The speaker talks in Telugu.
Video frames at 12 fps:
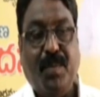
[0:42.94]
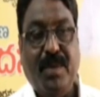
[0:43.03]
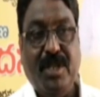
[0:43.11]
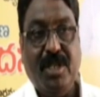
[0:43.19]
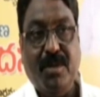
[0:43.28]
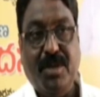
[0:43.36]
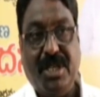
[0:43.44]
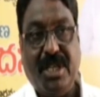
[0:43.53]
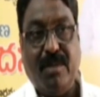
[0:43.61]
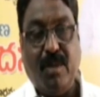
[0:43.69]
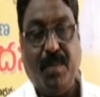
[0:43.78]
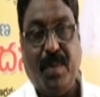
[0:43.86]

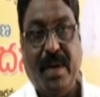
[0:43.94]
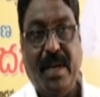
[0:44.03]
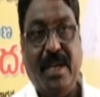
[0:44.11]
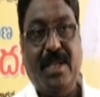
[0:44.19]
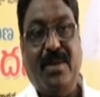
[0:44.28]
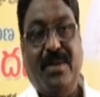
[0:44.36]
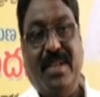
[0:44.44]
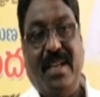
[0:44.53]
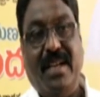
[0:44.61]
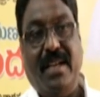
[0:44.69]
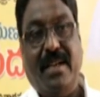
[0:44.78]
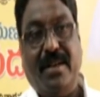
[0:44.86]
ఇంచుమించుగా ముప్పై ఏడు
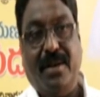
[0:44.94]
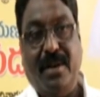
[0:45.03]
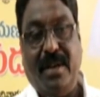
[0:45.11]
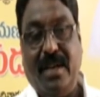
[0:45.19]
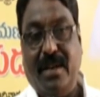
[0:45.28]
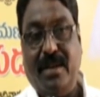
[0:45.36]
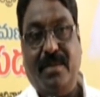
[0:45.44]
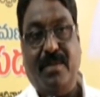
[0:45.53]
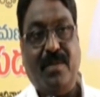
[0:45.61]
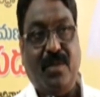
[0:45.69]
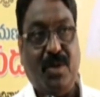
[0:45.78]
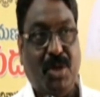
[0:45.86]
సంవత్సరాల రెండు నెలలు
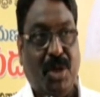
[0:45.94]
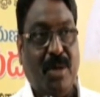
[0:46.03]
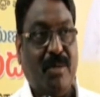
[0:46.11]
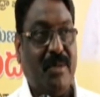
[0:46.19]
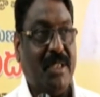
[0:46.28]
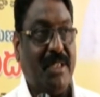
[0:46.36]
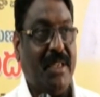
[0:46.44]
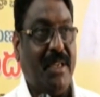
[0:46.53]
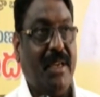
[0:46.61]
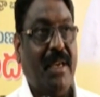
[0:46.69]
ఉద్యోగం చేసి